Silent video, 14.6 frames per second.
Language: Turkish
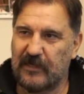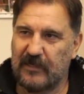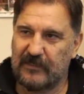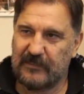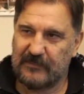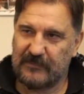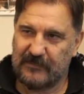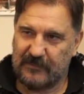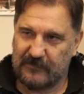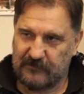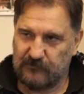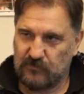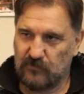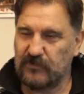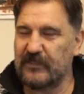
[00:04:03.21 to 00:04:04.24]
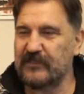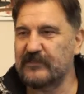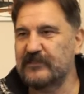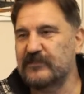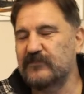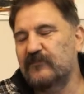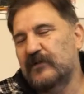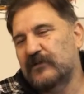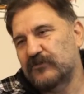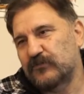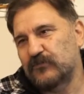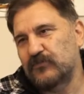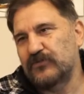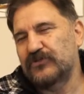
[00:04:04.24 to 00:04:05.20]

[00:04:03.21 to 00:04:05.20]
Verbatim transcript: ailenin de tabii hı. çok etkisi vardır bu